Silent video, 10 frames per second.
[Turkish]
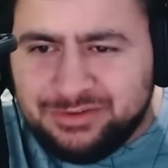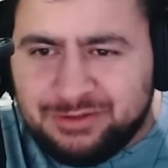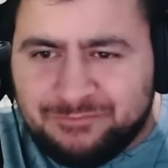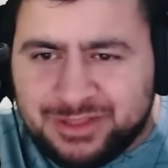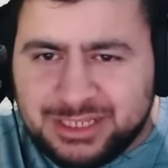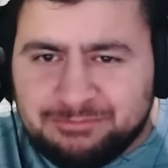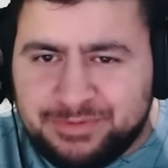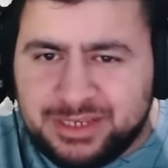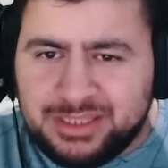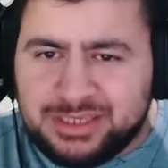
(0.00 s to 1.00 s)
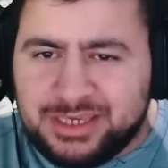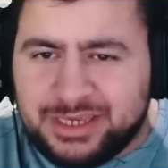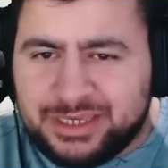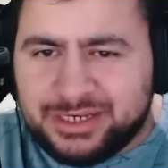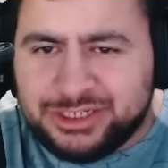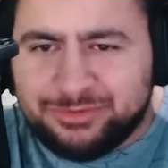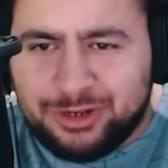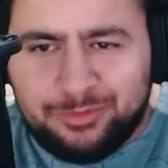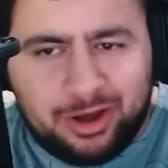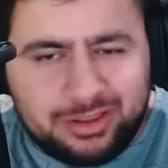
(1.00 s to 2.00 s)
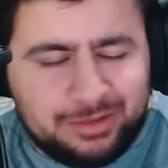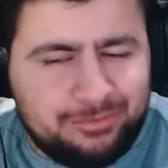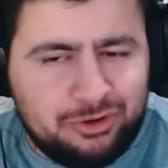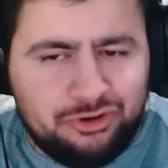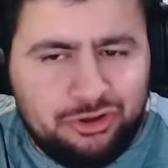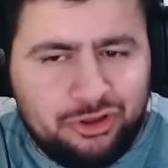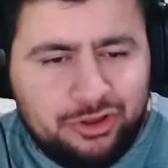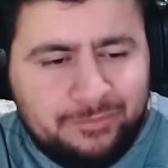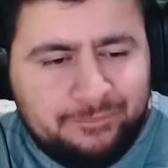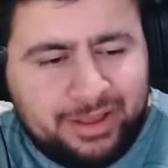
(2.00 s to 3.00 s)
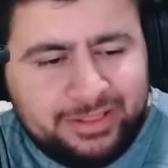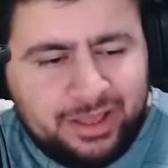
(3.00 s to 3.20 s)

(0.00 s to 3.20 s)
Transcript: var. Vites 1-2'ye girince böyle bir atabiliyor. Benden